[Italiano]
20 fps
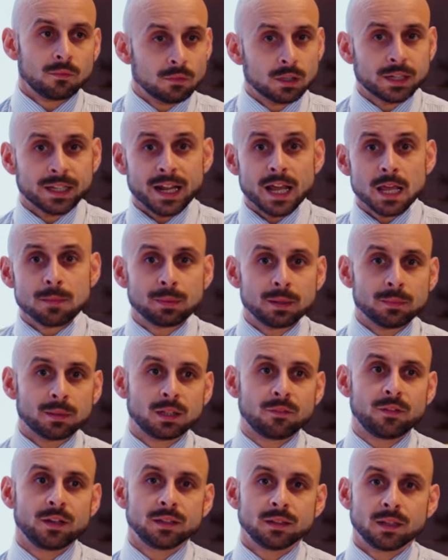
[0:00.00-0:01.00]
Crei prima
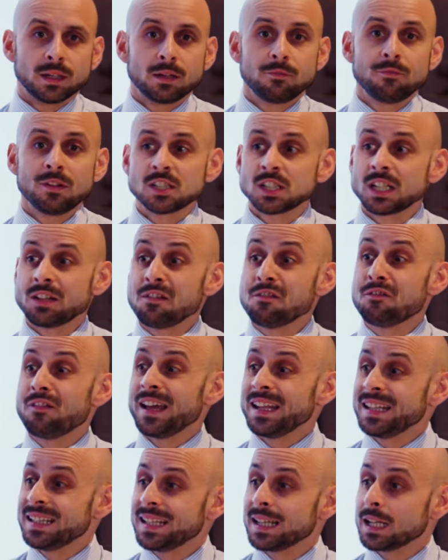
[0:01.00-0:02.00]
di vendere, invece devi
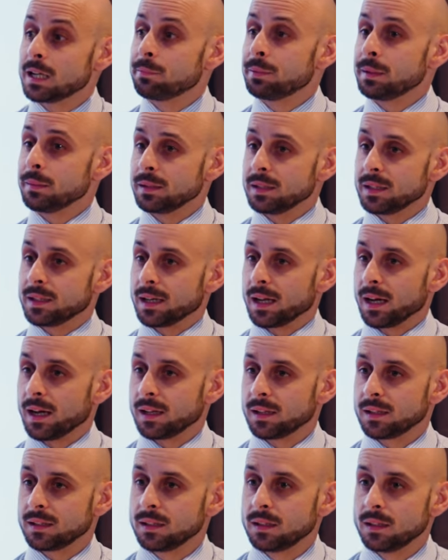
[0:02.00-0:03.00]
vendere prima di
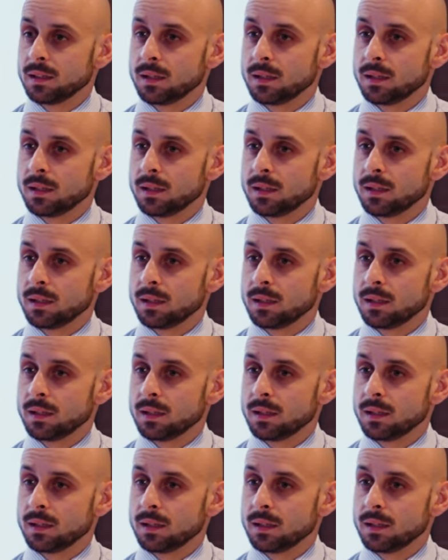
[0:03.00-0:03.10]
creare.